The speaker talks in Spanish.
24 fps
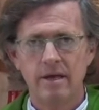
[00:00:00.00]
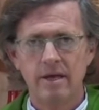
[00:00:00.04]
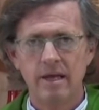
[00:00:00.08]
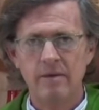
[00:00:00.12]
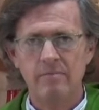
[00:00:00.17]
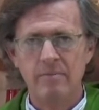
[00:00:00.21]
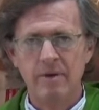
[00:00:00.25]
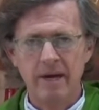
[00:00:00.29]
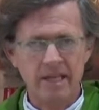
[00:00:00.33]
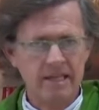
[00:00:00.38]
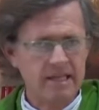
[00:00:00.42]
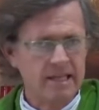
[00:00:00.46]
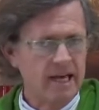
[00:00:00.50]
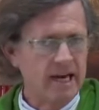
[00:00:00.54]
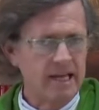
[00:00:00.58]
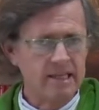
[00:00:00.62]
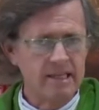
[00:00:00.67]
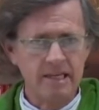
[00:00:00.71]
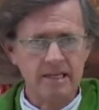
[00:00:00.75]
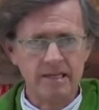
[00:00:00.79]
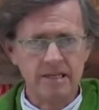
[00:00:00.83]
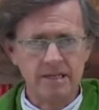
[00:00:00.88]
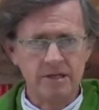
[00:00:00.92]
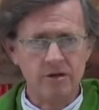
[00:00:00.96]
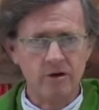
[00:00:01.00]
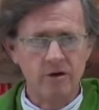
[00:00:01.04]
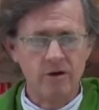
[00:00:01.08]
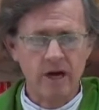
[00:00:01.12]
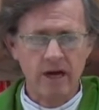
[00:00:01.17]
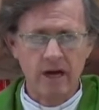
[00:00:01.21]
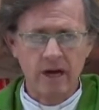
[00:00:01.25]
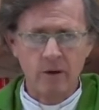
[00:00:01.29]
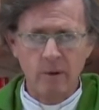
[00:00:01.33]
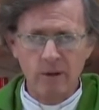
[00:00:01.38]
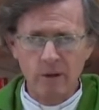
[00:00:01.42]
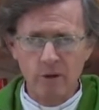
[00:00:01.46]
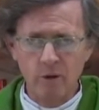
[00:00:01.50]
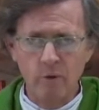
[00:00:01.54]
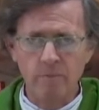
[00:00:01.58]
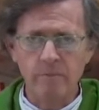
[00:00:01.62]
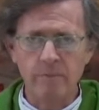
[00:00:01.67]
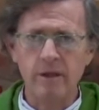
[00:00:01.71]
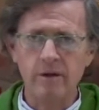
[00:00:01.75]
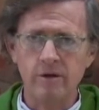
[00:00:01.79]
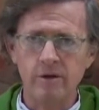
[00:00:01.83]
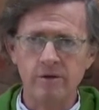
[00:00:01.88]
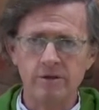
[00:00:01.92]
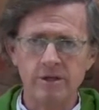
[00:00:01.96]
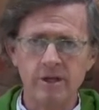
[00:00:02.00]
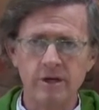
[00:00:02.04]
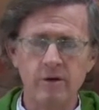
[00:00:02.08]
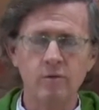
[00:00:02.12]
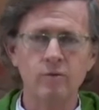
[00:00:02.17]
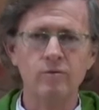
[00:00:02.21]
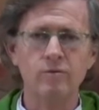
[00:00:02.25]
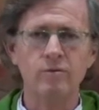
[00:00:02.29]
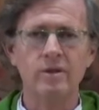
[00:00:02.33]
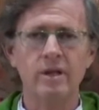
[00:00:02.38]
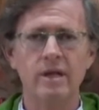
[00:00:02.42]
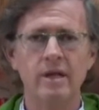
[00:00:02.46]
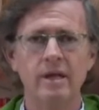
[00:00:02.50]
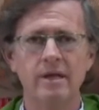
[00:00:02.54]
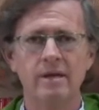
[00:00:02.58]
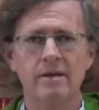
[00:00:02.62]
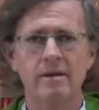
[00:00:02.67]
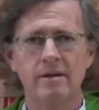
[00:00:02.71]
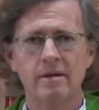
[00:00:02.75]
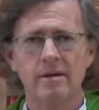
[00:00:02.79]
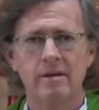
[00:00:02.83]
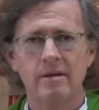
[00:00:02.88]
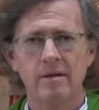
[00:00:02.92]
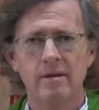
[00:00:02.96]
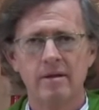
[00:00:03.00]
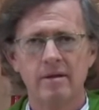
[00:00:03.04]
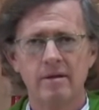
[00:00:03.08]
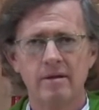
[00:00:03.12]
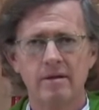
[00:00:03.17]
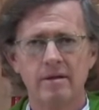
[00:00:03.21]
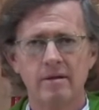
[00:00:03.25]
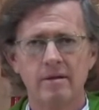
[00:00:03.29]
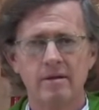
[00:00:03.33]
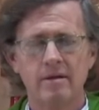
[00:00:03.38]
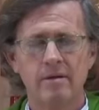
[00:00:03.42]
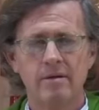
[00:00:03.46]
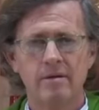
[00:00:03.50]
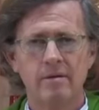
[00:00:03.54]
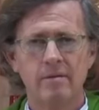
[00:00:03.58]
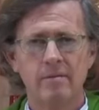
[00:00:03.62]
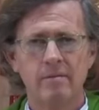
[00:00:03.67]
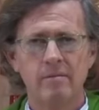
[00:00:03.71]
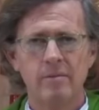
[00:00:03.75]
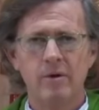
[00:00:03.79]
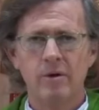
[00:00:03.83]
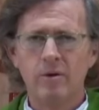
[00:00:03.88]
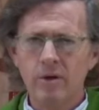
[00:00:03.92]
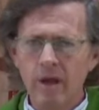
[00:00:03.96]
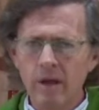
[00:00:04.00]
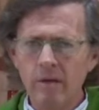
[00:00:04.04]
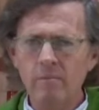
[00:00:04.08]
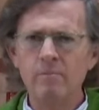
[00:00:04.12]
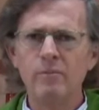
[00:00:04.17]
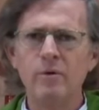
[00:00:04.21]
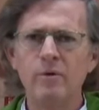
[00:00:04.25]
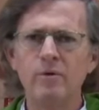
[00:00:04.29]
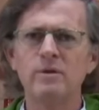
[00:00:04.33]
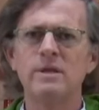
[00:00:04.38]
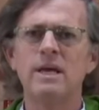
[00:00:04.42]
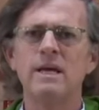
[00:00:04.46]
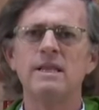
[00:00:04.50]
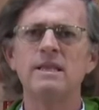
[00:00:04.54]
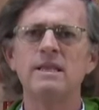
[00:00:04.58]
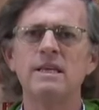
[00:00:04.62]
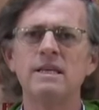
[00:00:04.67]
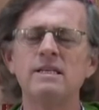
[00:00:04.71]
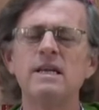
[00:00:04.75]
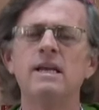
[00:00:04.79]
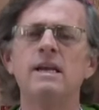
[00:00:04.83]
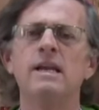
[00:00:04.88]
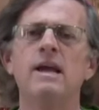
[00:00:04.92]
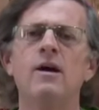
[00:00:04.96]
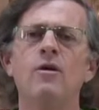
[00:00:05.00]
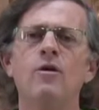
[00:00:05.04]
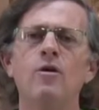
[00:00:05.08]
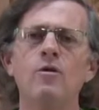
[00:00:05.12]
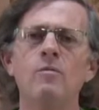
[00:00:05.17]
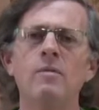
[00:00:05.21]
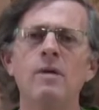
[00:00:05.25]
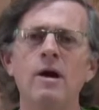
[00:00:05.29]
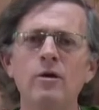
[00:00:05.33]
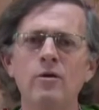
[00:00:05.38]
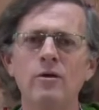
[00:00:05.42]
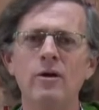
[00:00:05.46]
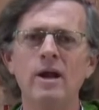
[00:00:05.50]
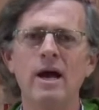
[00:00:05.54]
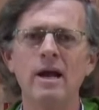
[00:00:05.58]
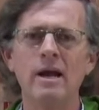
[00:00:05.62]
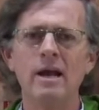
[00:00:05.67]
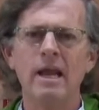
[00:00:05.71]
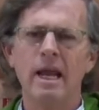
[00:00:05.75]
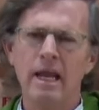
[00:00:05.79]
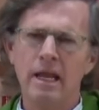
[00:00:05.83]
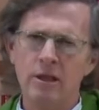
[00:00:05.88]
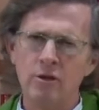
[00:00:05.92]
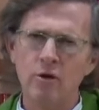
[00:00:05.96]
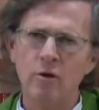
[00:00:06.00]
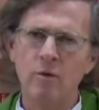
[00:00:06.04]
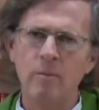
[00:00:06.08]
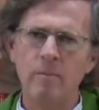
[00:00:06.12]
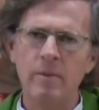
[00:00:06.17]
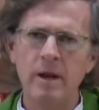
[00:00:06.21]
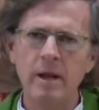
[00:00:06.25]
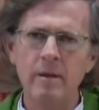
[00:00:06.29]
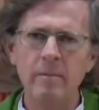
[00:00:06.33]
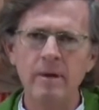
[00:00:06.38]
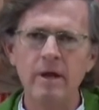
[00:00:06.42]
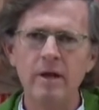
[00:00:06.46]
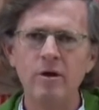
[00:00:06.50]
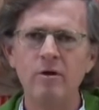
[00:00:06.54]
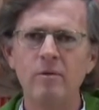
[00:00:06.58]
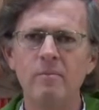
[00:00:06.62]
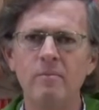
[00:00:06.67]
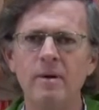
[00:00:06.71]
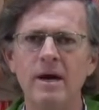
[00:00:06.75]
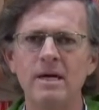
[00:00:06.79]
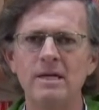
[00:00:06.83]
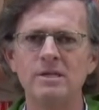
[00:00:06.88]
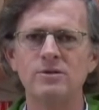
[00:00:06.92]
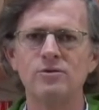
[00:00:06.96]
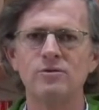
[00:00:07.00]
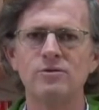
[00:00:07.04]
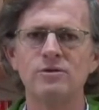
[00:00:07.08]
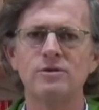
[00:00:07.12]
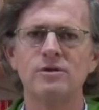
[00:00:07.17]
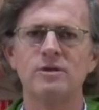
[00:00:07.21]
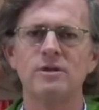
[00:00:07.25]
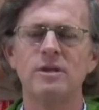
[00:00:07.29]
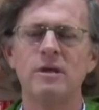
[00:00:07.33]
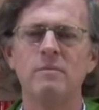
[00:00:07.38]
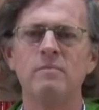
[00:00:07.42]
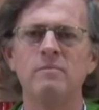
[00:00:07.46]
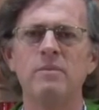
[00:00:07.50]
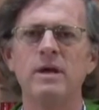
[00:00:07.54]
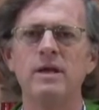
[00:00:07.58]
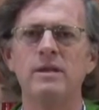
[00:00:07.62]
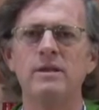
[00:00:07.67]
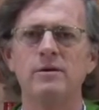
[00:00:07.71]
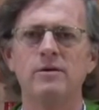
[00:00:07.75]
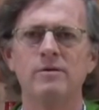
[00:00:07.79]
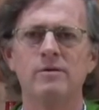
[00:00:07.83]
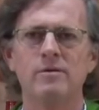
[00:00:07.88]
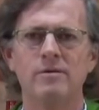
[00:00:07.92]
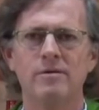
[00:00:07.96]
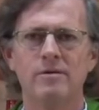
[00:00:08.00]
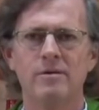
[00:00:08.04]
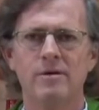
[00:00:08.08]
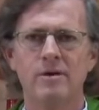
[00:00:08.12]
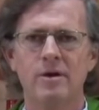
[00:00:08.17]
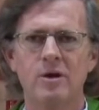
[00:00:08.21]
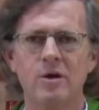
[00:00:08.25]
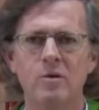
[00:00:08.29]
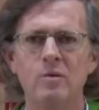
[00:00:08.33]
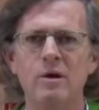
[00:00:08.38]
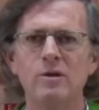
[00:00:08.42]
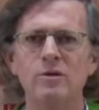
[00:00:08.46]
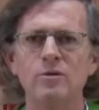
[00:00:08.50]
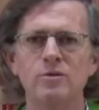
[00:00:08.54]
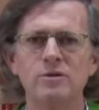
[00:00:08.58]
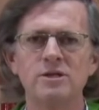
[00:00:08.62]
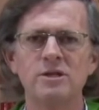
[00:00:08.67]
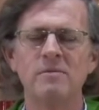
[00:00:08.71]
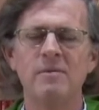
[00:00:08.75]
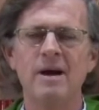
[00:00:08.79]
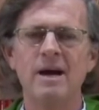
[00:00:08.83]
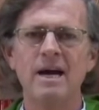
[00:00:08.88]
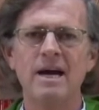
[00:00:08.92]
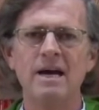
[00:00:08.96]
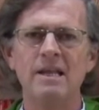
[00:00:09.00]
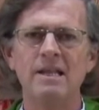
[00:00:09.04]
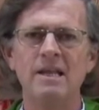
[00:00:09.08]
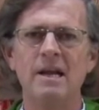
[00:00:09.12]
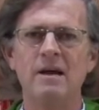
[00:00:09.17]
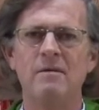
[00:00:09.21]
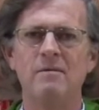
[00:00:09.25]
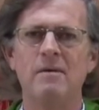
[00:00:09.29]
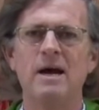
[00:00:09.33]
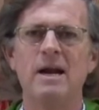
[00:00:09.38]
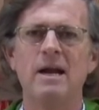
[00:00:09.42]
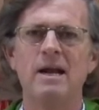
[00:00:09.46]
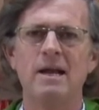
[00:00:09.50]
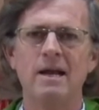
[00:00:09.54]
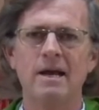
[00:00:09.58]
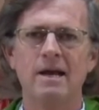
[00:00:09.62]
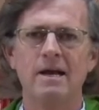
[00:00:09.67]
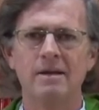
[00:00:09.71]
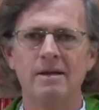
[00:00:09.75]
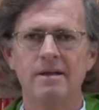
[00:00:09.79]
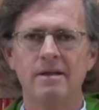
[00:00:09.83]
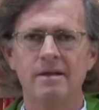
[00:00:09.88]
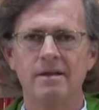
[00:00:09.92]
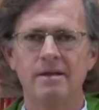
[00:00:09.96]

y prestar atención a cuando Pedro se hunde. Pero qué importante sería hoy valorar estos primeros pasos de Pedro cuando se baja de la barca